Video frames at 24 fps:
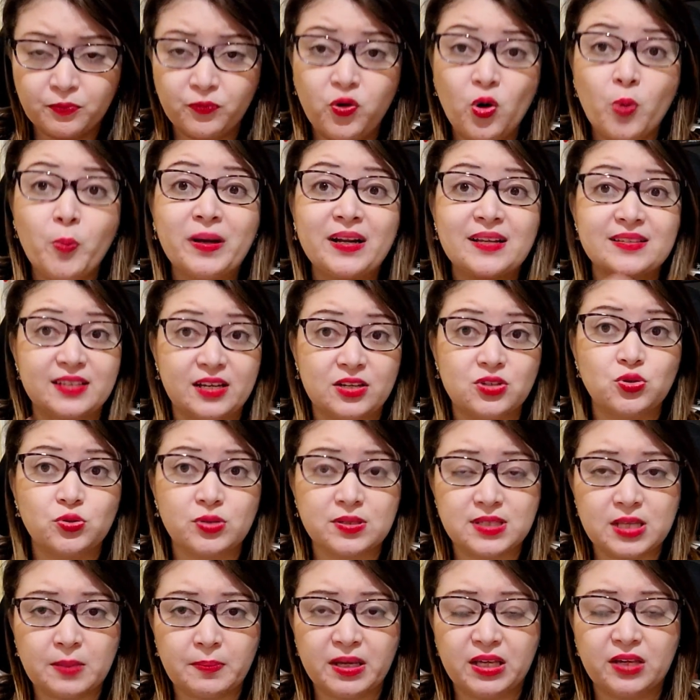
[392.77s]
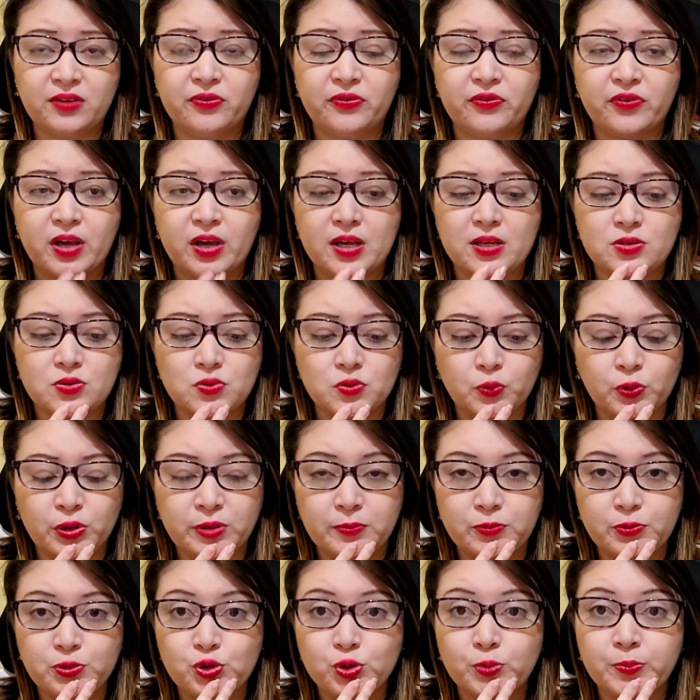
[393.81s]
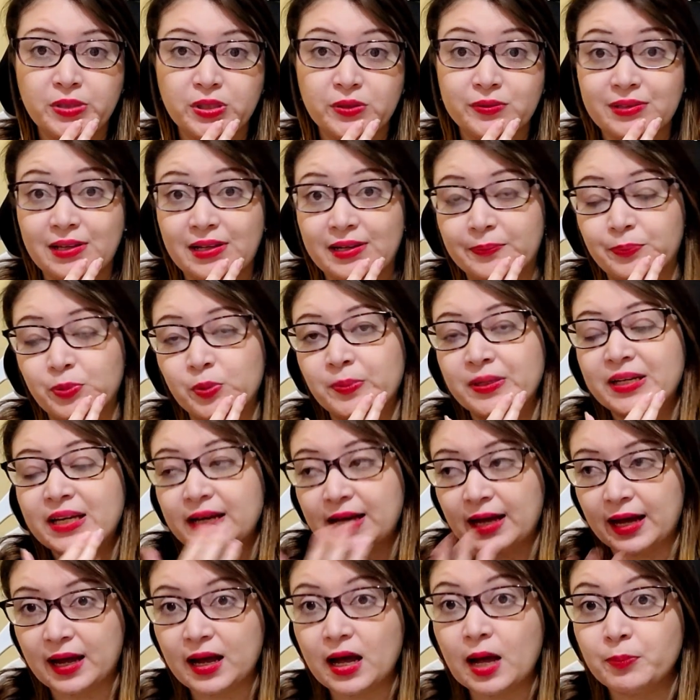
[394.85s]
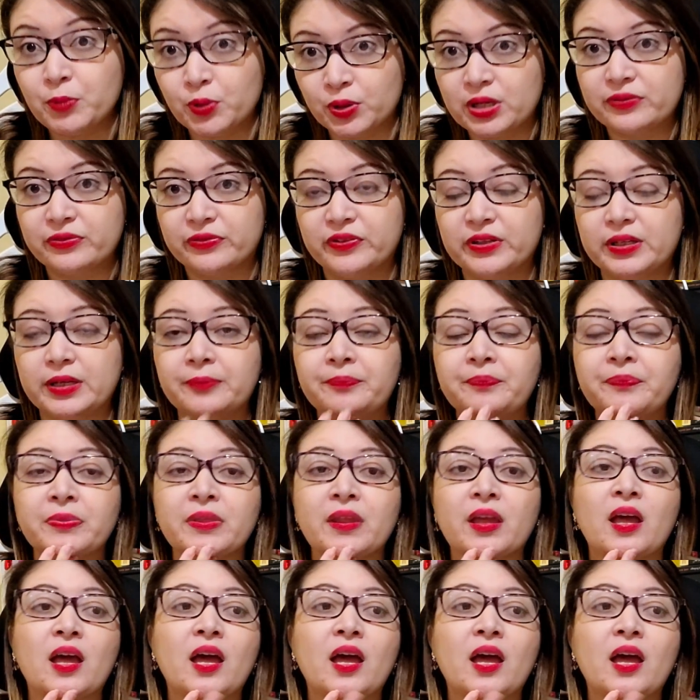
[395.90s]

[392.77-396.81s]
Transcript: Foi uma das razões também que fez o sobrinho dela publicar a biografia,